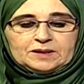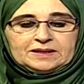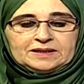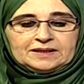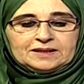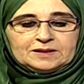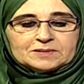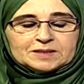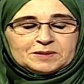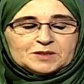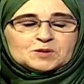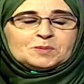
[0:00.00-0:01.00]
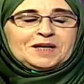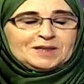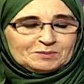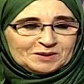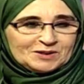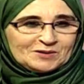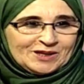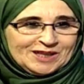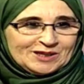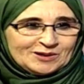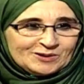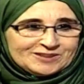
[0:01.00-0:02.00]
وعلى آله وصحبه أجمعين بدور
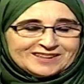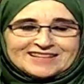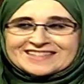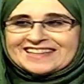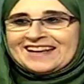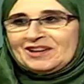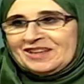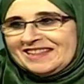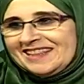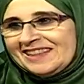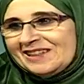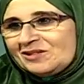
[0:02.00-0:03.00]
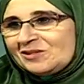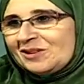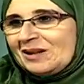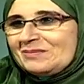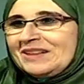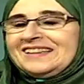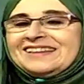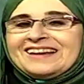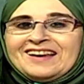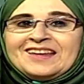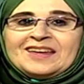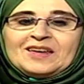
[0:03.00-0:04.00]
حيكي أختي نصيرة حيكي دكتورة مليكة